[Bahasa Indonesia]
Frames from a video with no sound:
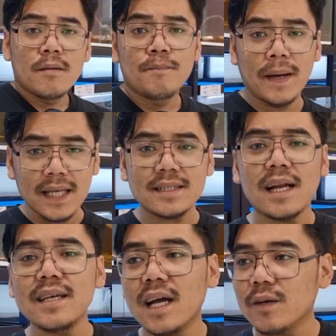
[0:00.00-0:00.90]
banyak
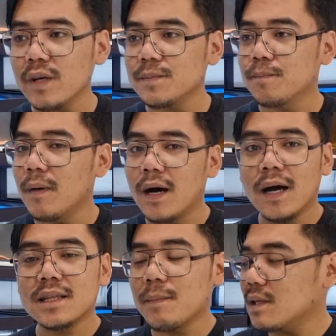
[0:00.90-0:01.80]
sekali yang request teman
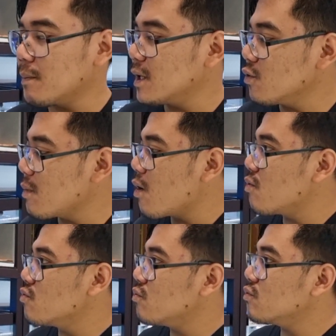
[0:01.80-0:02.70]
eh, teman-teman itu
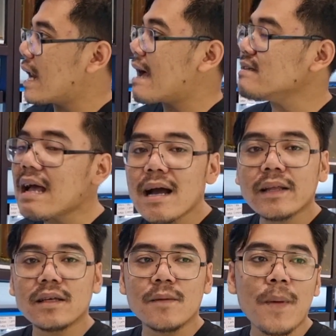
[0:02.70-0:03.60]
mau nanya
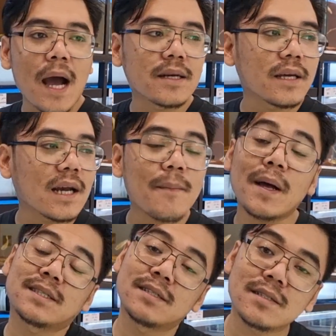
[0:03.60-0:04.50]
katanya bang ada ikan apa
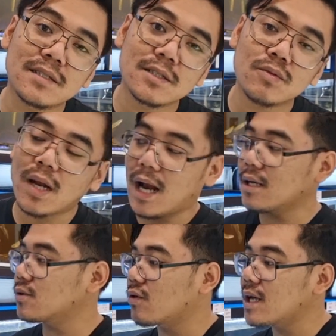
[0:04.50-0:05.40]
aja sih di situ dan
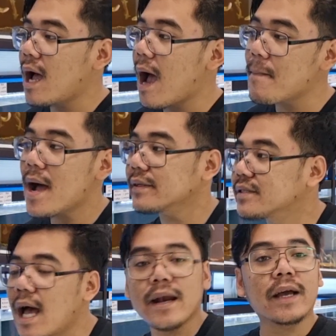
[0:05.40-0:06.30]
stoknya apa
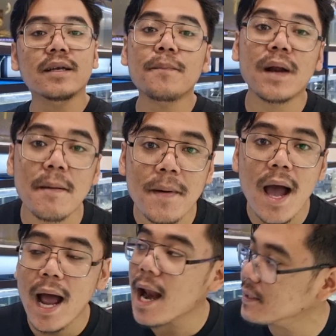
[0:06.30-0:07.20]
aja harganya
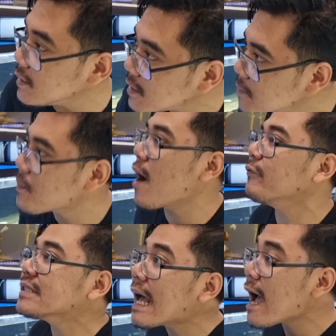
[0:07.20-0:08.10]
berapa kali ini bang
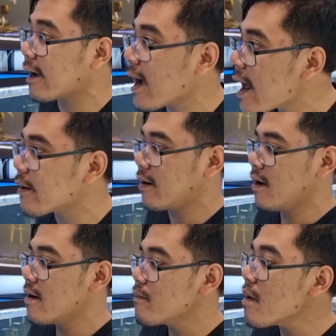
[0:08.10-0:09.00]
Fis akan
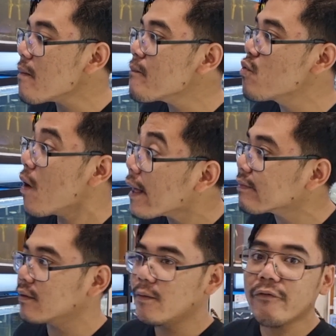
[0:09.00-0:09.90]

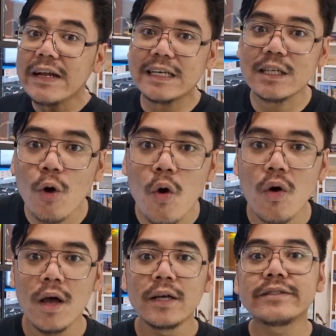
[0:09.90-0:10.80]
membuat video
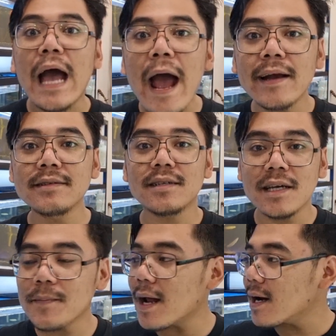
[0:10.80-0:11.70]
jangan di
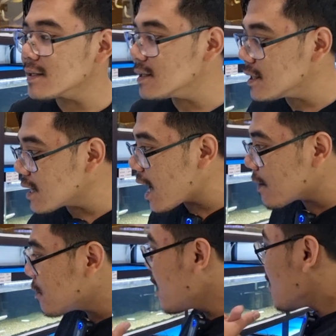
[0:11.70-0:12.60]
skip karena di sini kita akan